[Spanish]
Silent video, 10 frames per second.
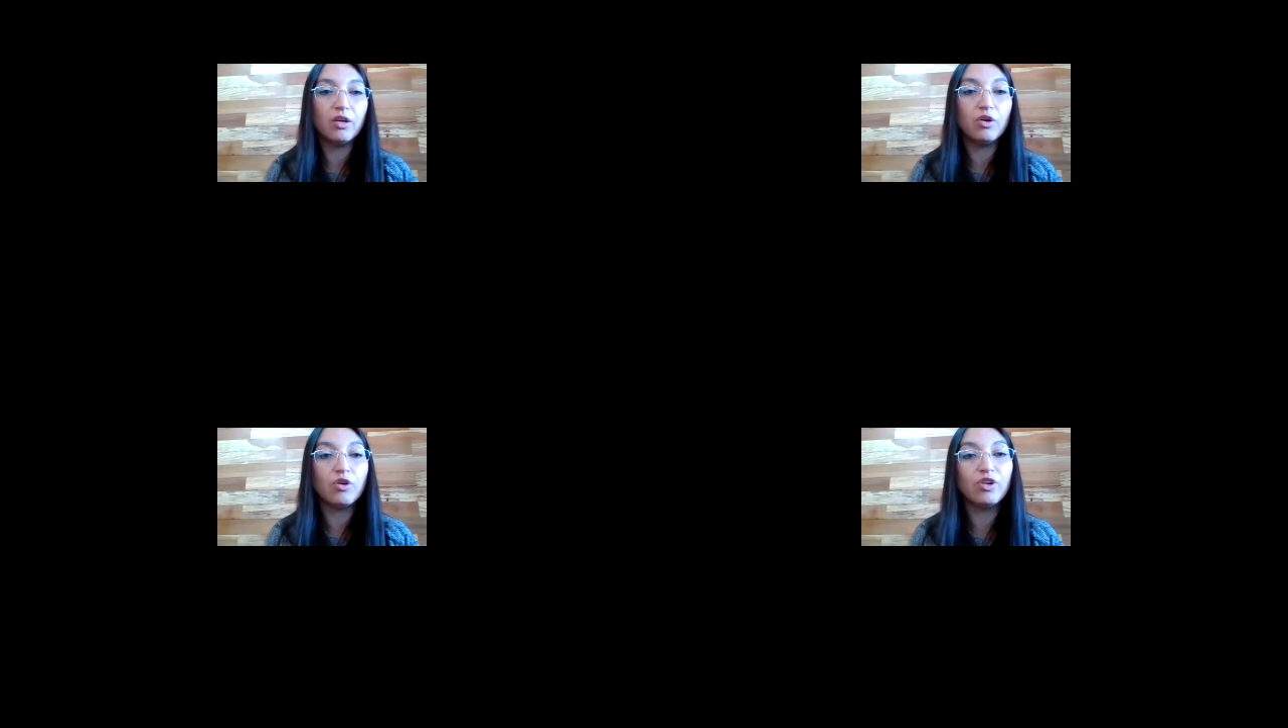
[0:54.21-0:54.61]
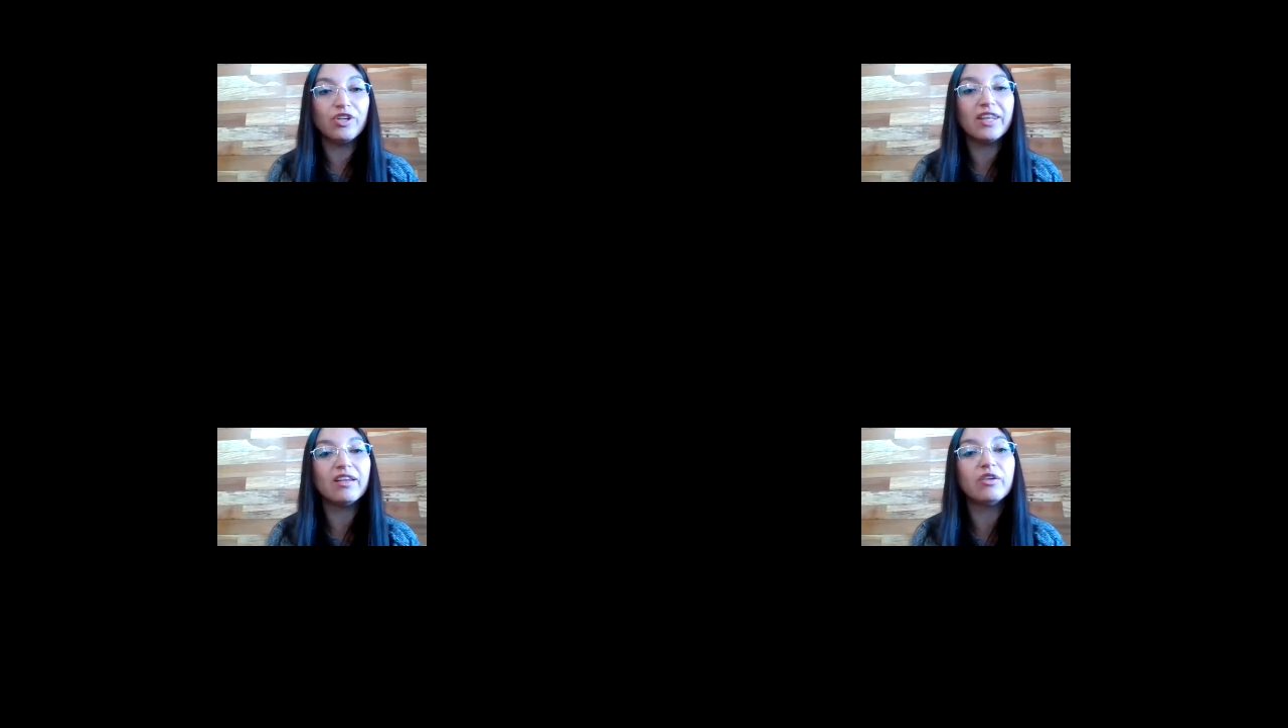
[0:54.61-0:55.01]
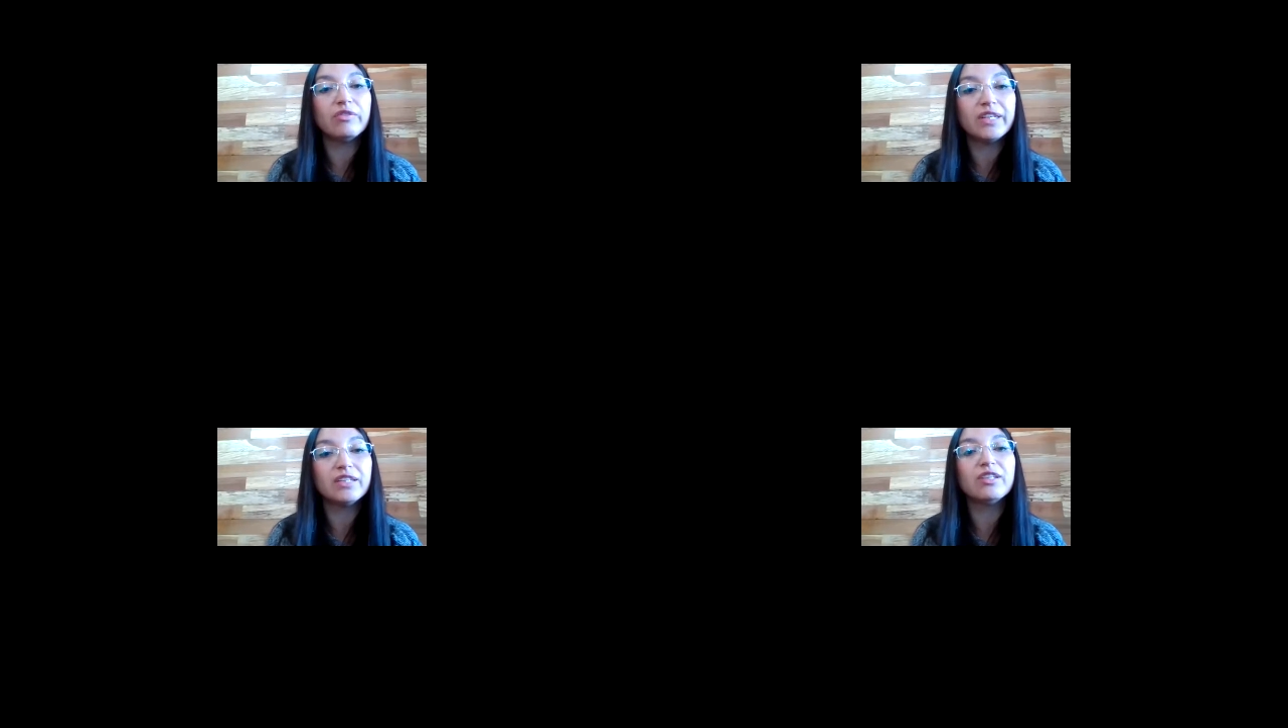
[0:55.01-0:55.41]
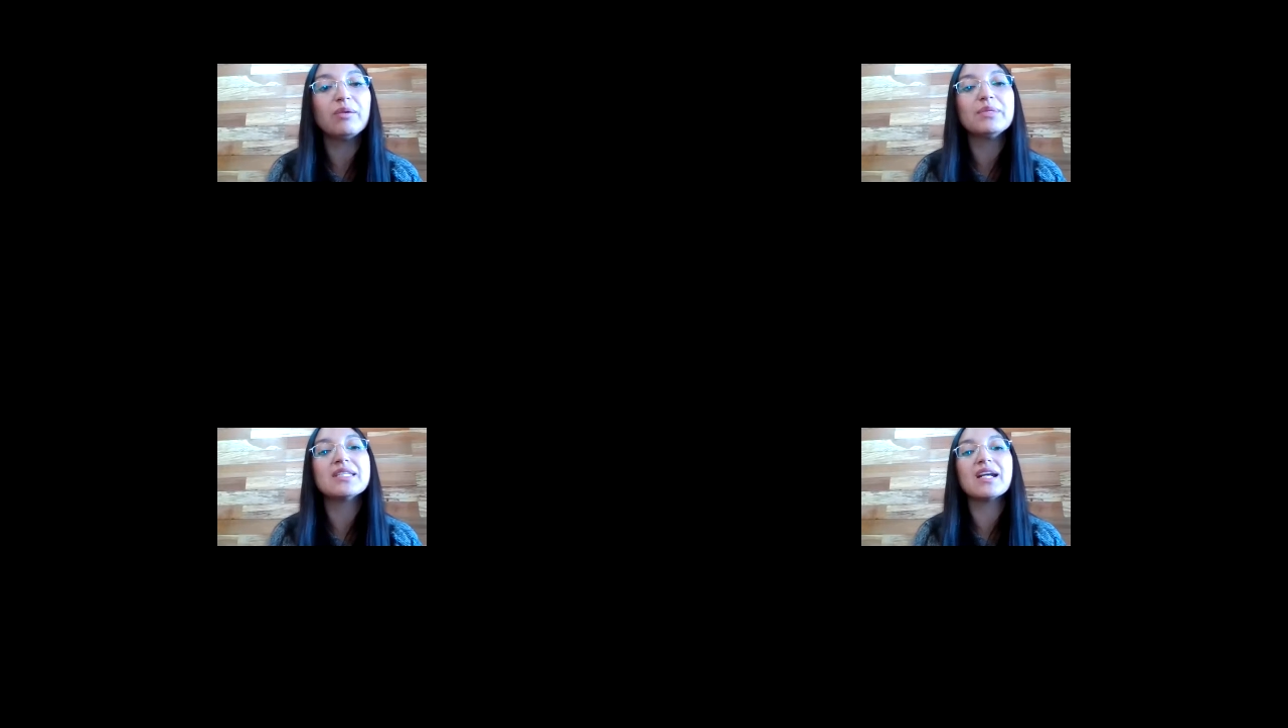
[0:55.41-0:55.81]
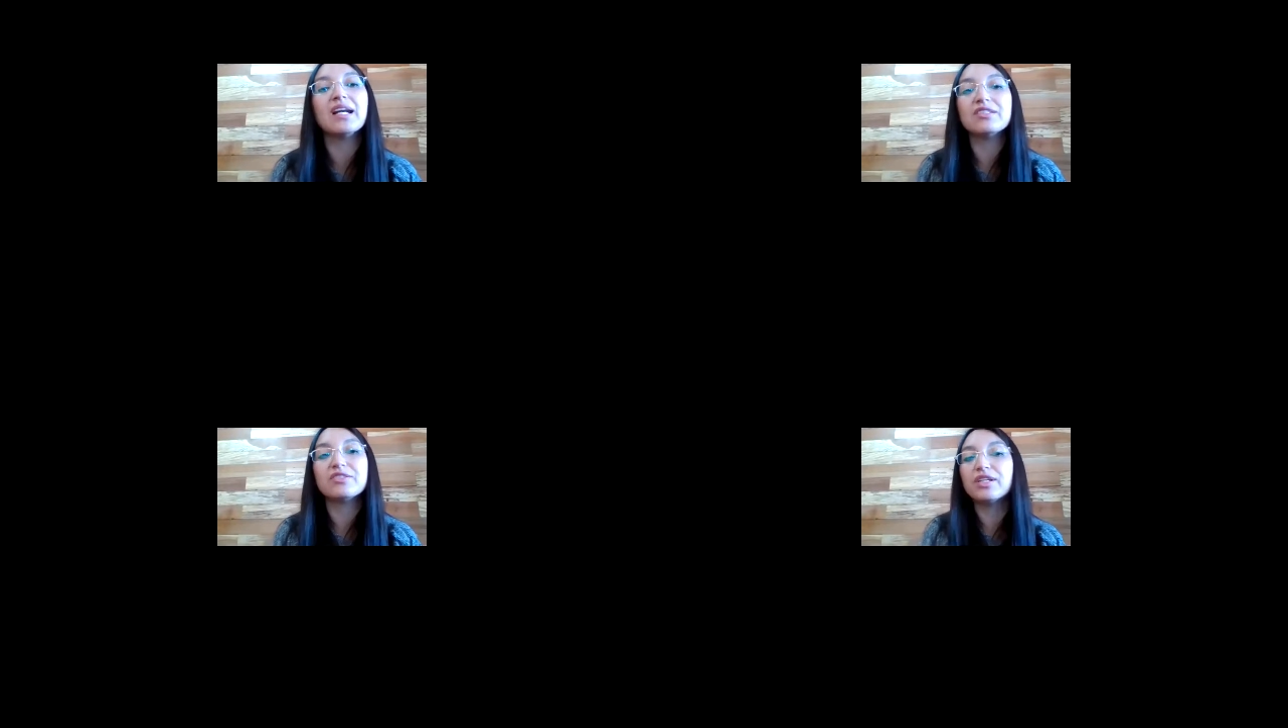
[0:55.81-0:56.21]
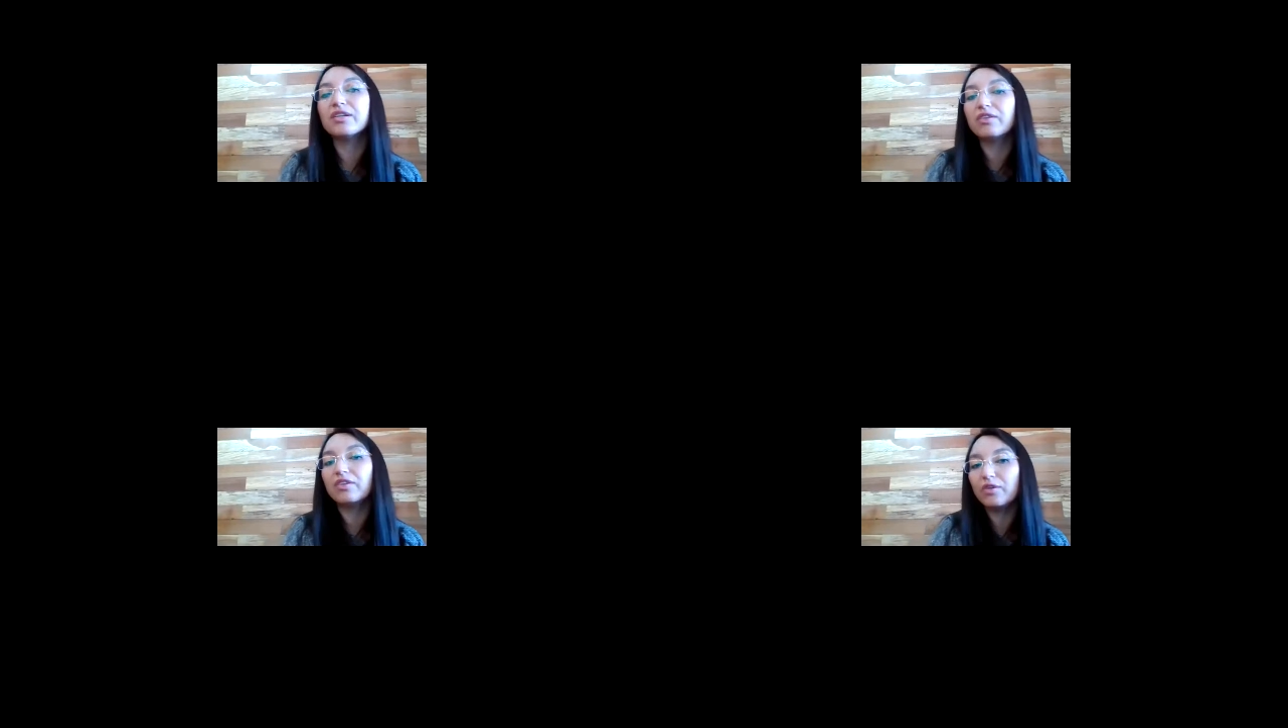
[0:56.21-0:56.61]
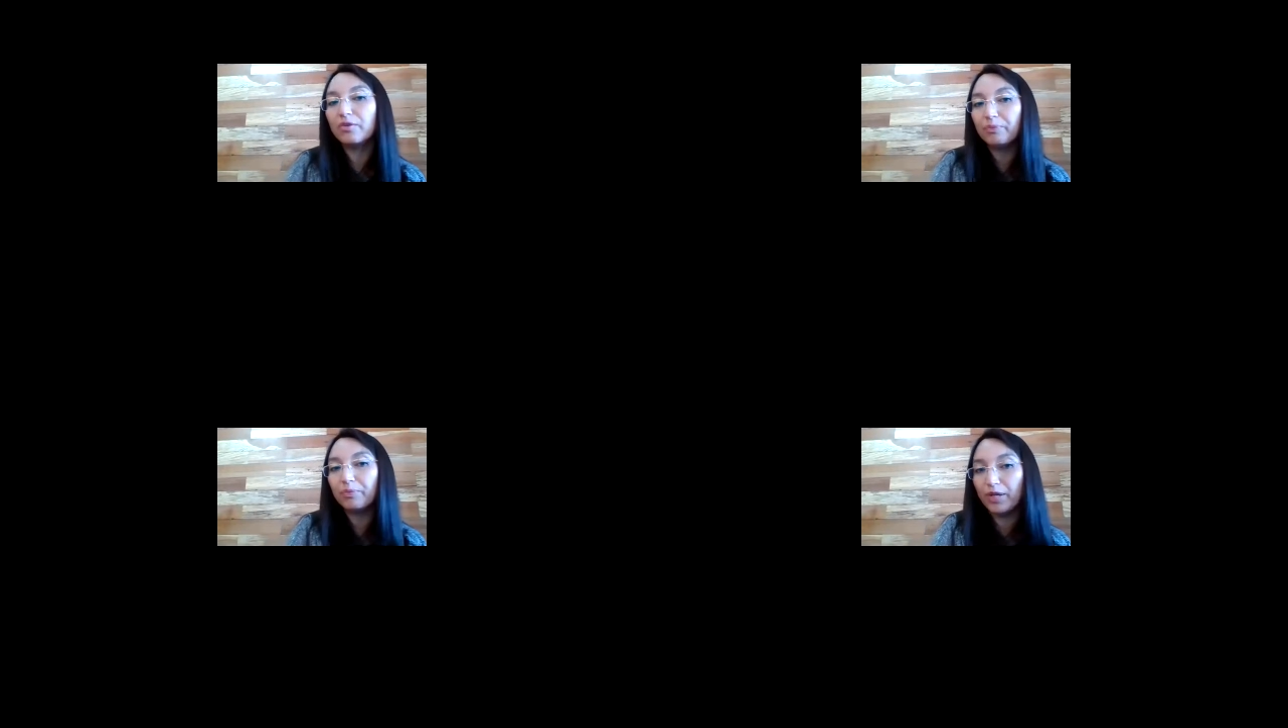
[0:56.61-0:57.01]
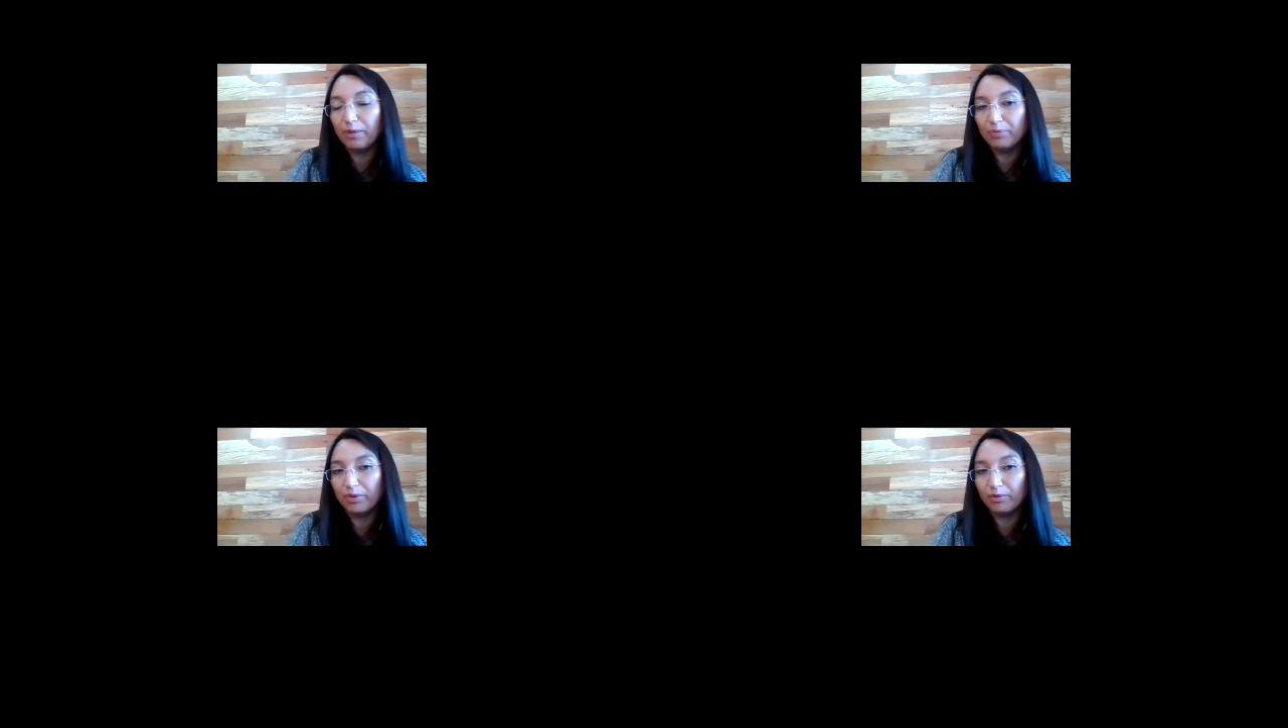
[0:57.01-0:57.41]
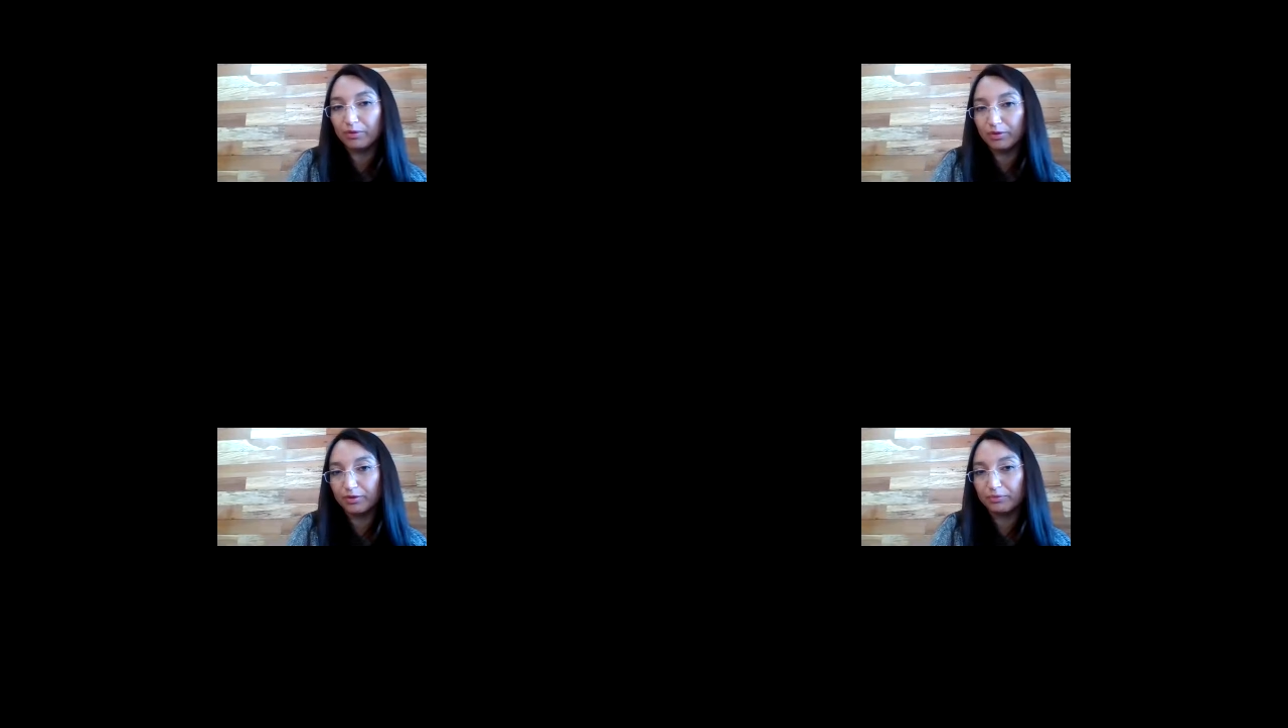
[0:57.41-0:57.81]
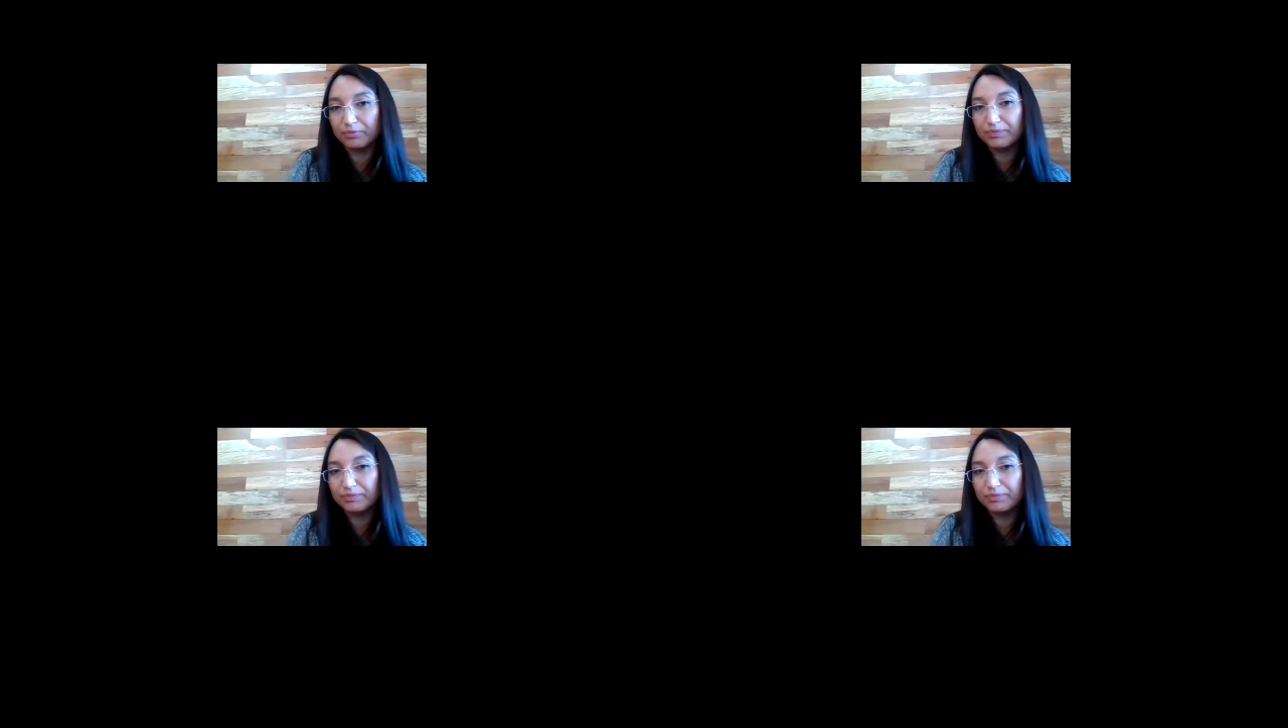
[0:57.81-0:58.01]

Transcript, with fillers: los colores del objeto también se relacionan con, lo, con el producto.